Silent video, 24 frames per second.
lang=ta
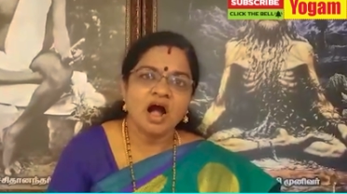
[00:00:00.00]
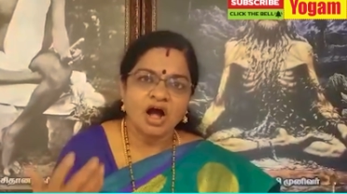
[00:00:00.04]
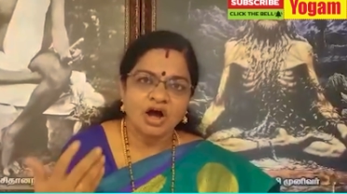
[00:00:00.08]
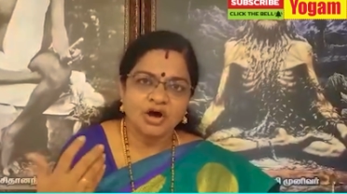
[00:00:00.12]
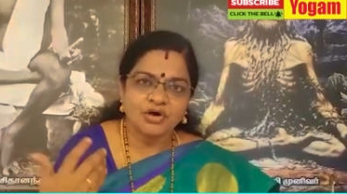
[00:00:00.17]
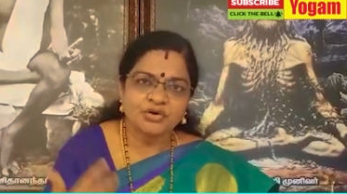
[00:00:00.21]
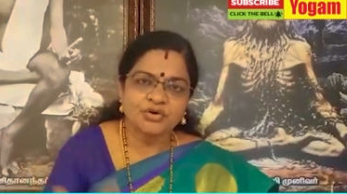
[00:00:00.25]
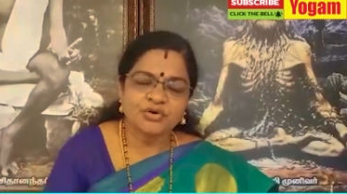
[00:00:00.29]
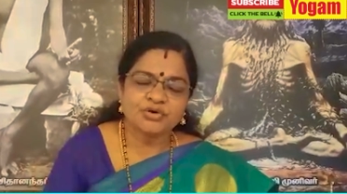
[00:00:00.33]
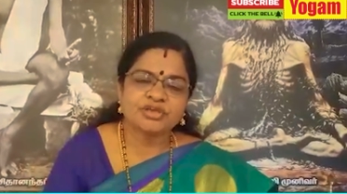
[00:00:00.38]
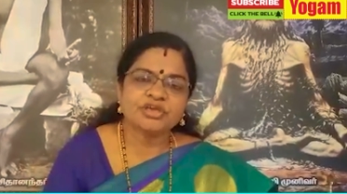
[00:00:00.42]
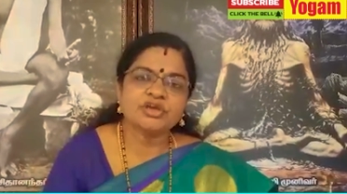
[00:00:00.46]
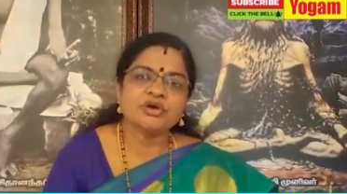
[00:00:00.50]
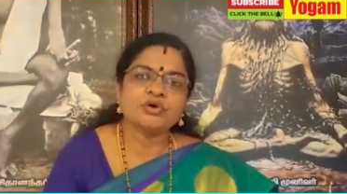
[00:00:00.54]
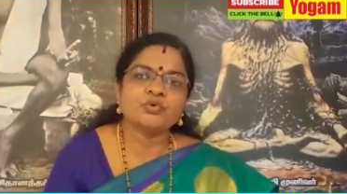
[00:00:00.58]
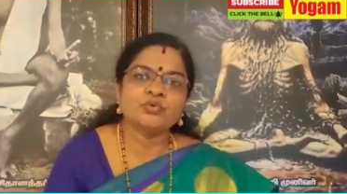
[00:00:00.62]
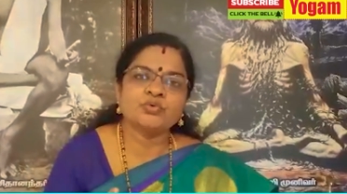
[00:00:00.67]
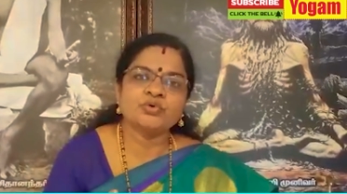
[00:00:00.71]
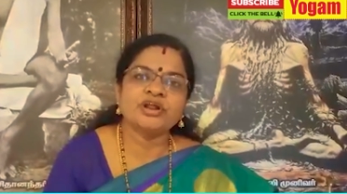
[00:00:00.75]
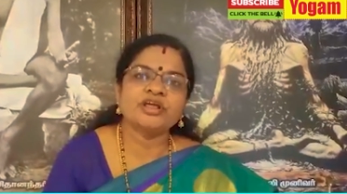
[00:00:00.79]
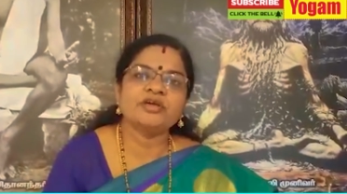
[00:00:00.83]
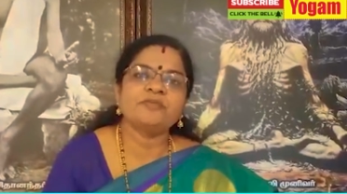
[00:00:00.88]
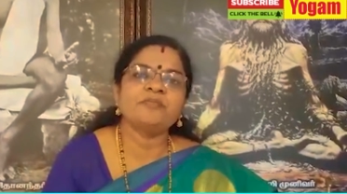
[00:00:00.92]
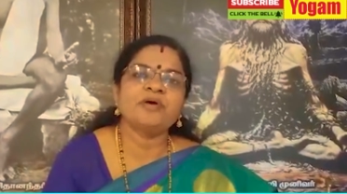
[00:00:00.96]
ஆரோக்கிய
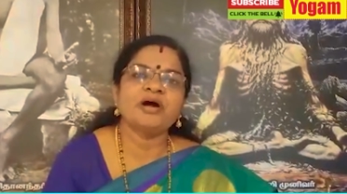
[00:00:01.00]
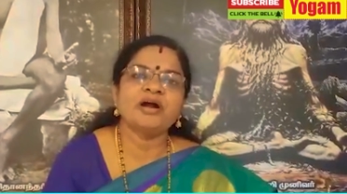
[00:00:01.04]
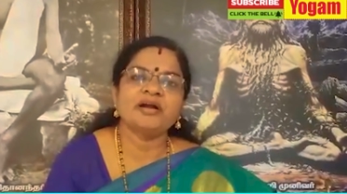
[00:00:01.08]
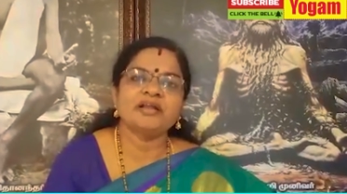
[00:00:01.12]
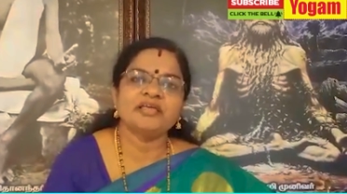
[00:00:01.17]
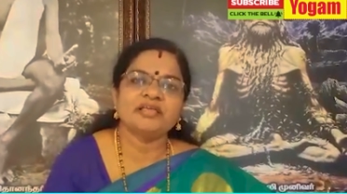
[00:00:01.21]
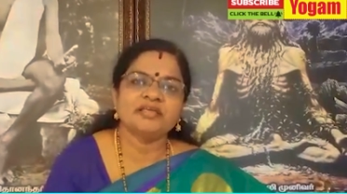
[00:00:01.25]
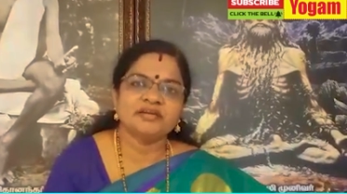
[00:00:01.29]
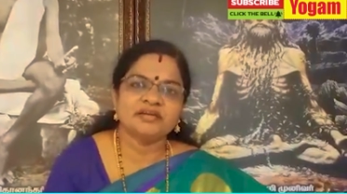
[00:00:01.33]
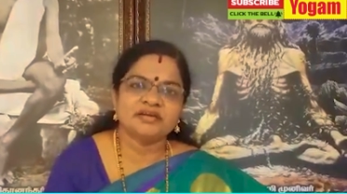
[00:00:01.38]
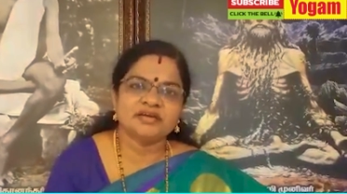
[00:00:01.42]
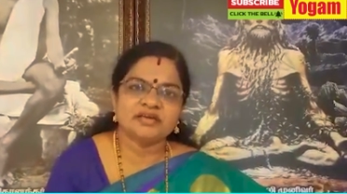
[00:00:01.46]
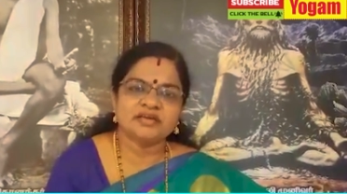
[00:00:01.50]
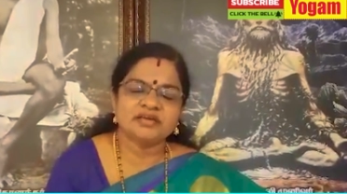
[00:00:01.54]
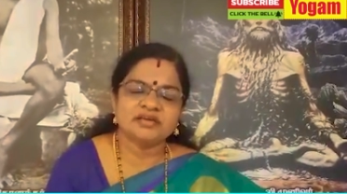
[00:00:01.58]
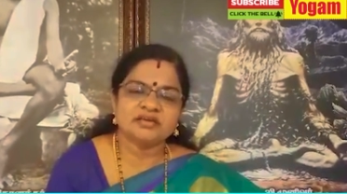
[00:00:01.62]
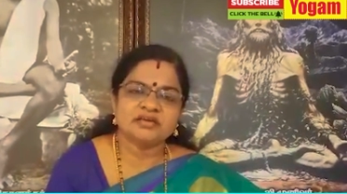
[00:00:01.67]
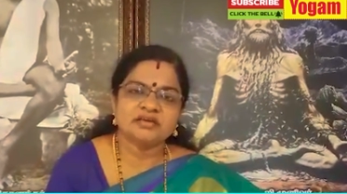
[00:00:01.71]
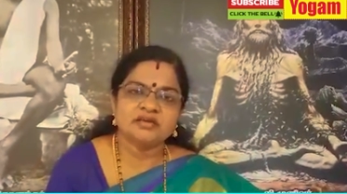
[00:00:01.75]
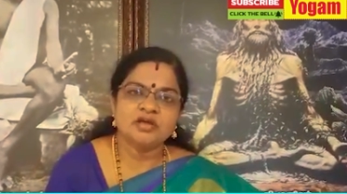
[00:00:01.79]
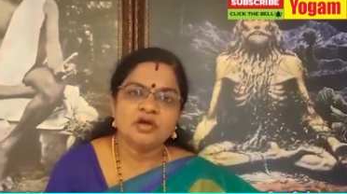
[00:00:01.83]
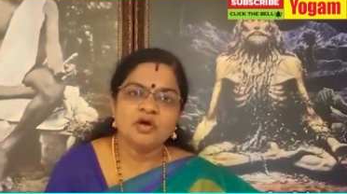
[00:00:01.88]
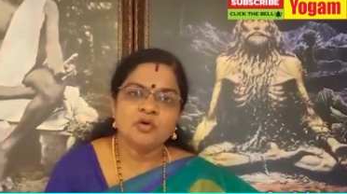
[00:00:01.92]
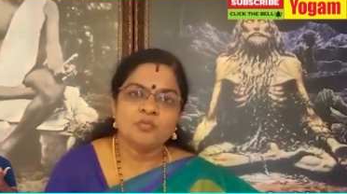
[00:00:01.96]
குறைபாடு இருக்கு
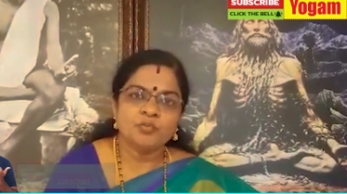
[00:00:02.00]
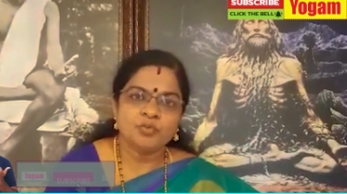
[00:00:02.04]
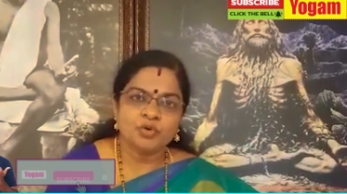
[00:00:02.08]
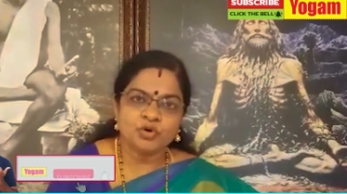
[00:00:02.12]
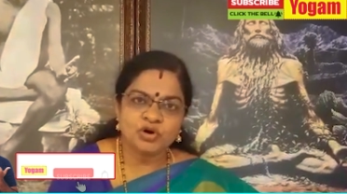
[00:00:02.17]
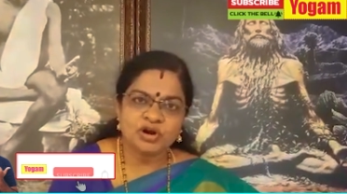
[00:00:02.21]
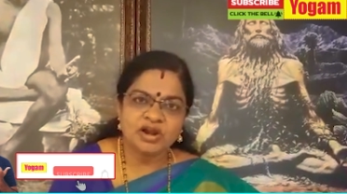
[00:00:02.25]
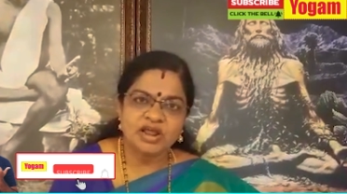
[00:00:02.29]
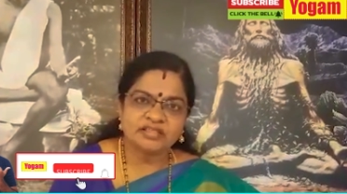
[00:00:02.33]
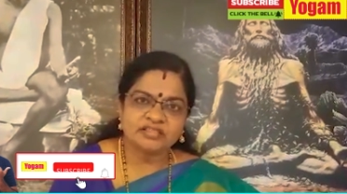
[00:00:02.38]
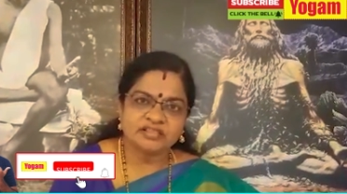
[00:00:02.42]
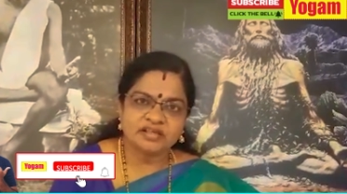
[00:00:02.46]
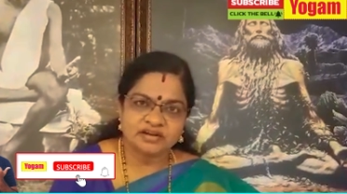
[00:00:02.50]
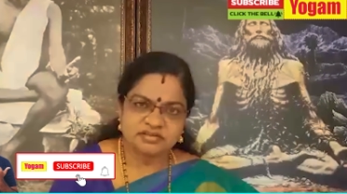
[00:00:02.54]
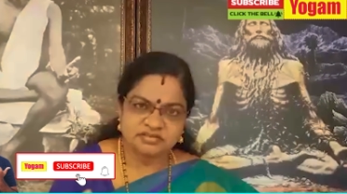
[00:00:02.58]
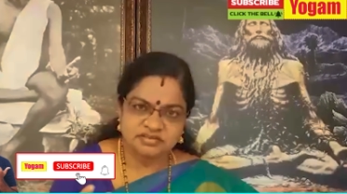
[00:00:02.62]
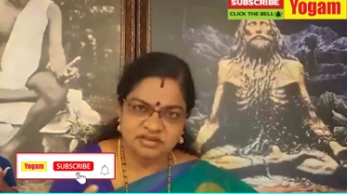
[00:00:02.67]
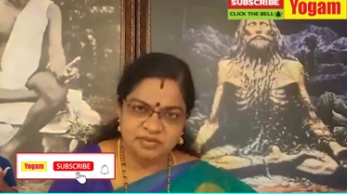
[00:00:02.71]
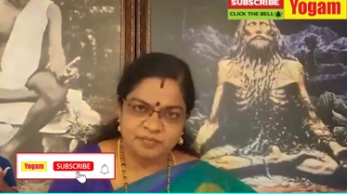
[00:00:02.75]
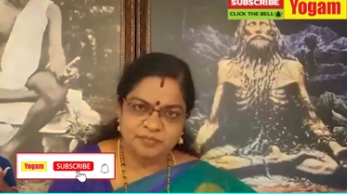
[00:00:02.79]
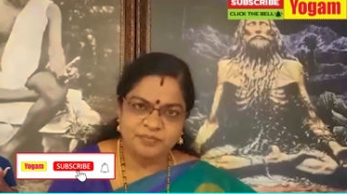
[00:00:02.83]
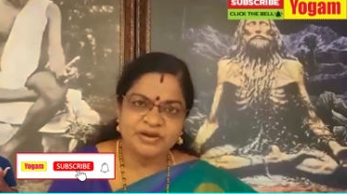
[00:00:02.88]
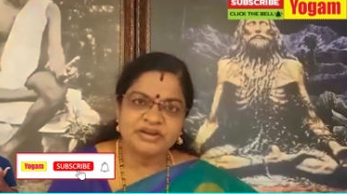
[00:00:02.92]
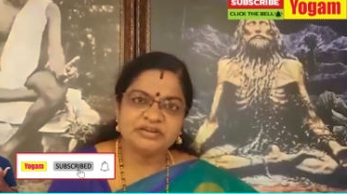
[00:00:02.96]

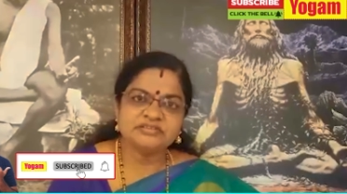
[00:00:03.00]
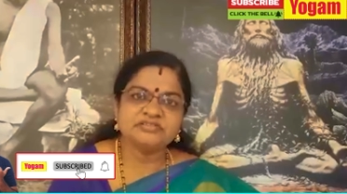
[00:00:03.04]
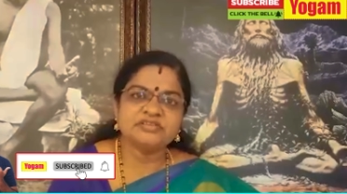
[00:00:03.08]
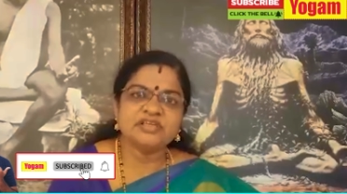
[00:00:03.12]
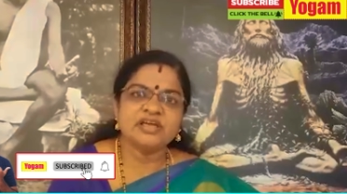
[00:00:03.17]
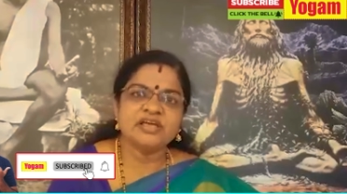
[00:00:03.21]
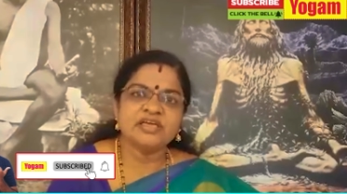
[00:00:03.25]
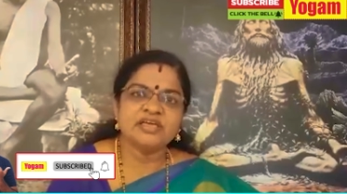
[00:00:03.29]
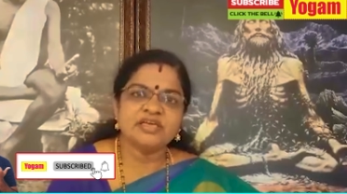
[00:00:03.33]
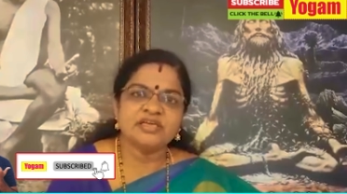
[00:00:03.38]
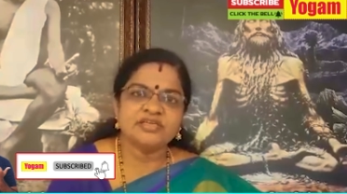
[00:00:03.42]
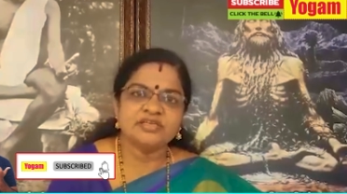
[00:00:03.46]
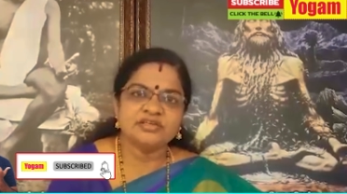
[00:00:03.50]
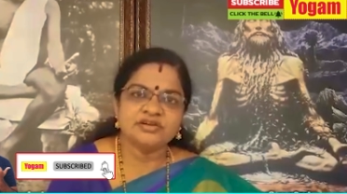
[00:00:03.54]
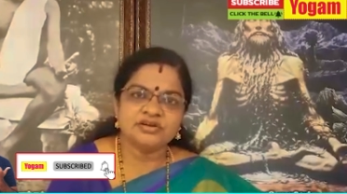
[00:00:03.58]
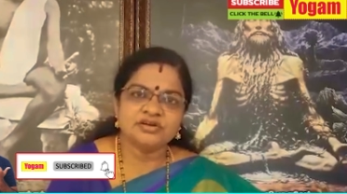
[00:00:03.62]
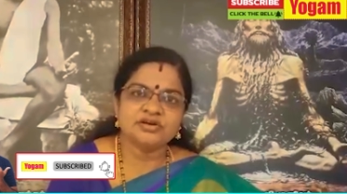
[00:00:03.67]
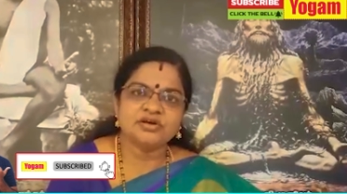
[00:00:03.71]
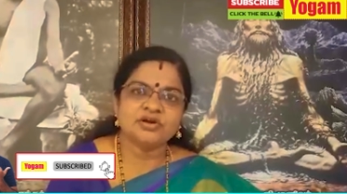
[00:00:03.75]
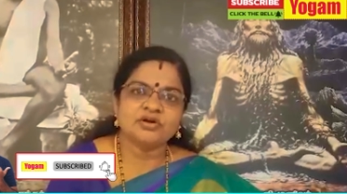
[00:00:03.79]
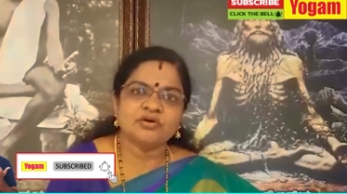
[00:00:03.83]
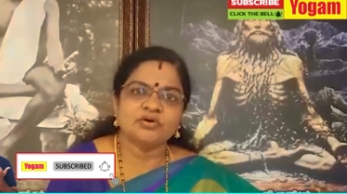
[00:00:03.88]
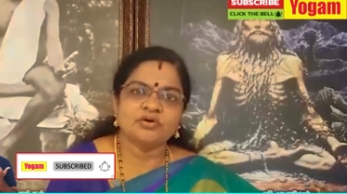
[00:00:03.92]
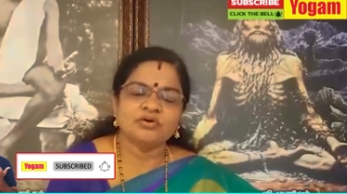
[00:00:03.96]
பொருளாதாரத்துல பின்தங்கி
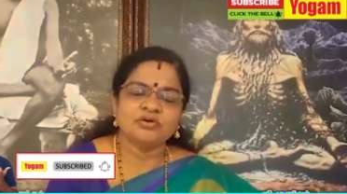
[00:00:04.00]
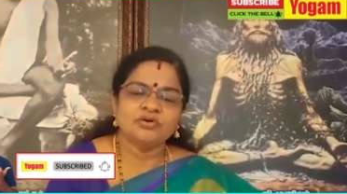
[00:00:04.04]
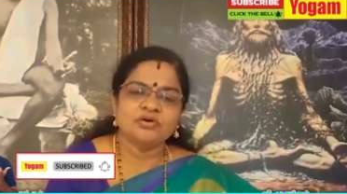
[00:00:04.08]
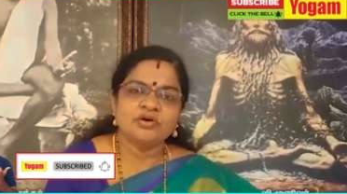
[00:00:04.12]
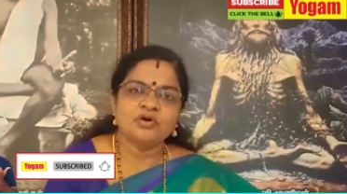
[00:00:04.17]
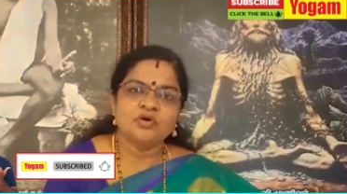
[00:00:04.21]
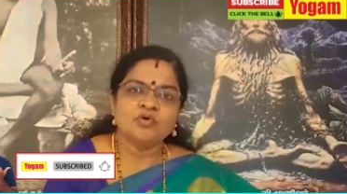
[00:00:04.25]
இருக்கிறோம்